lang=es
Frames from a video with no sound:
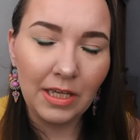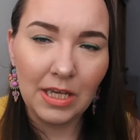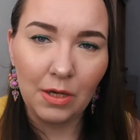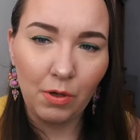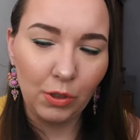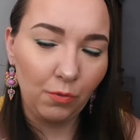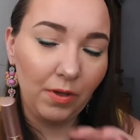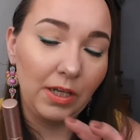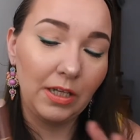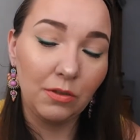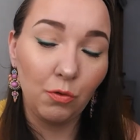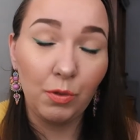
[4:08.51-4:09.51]
y cuando viene
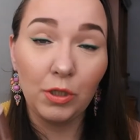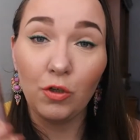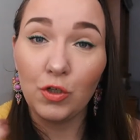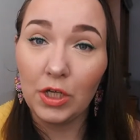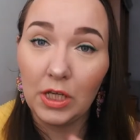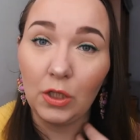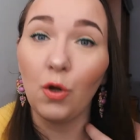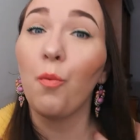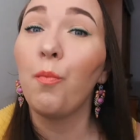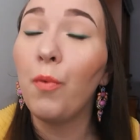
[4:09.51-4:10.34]
en tubito chiquito.